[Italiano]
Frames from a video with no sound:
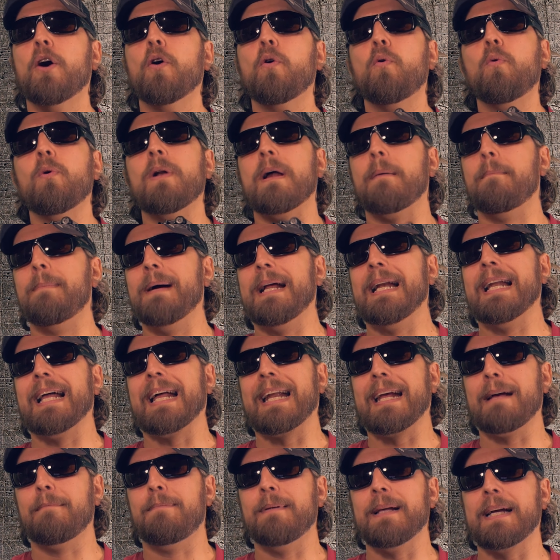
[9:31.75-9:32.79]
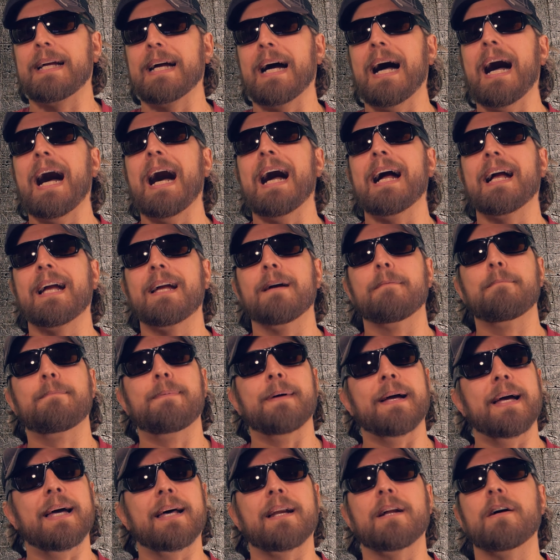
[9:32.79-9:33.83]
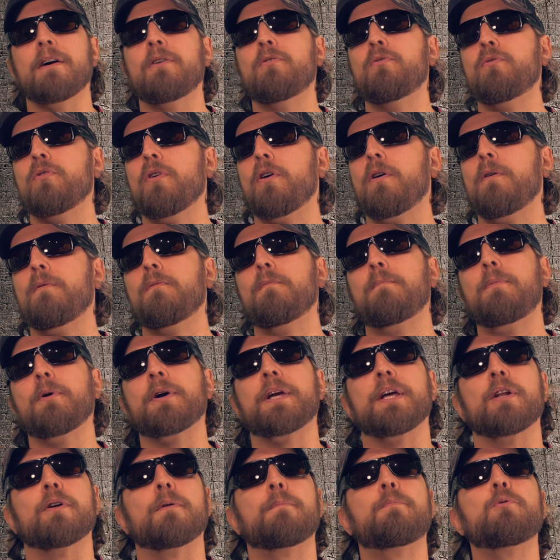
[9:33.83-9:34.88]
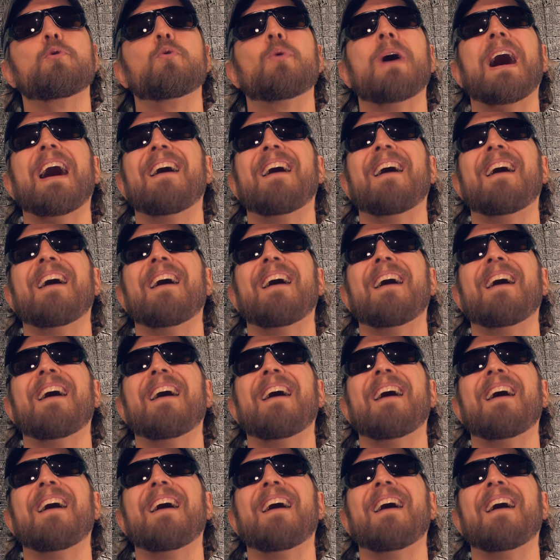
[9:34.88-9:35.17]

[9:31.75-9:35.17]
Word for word: una bella replica anche per uno un pochino più